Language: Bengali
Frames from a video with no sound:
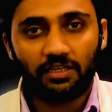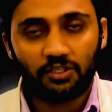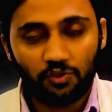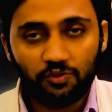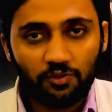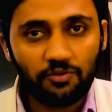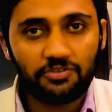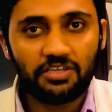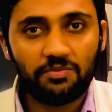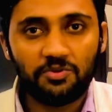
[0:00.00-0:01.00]
জানার সুযোগ
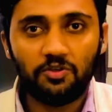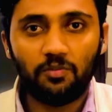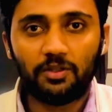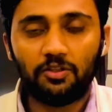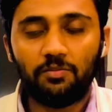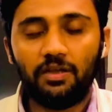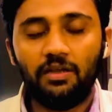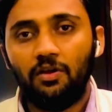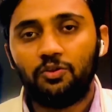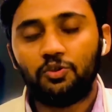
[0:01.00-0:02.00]
রয়েছে এই ভিডিওর মাধ্যমে
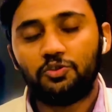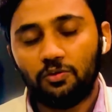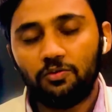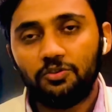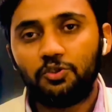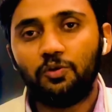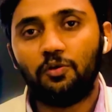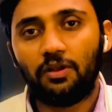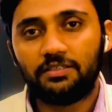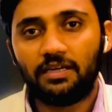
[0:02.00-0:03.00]
তো চলুন শুরু
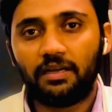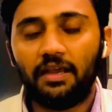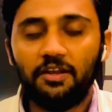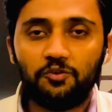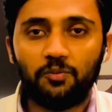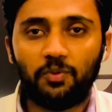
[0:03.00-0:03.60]
করা যাক ইন্টুর